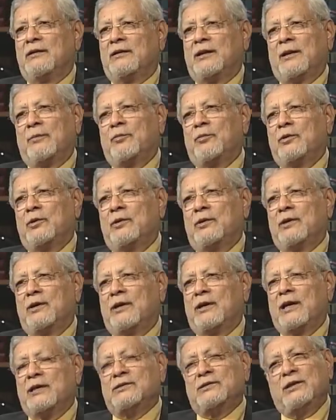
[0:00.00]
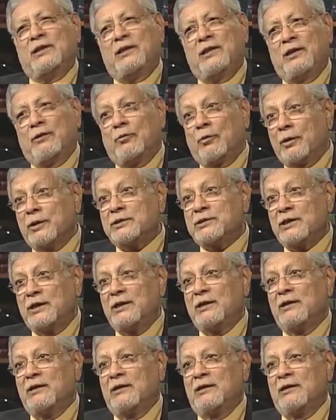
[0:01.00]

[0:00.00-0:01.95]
তারপর রাজনীতি করেছেন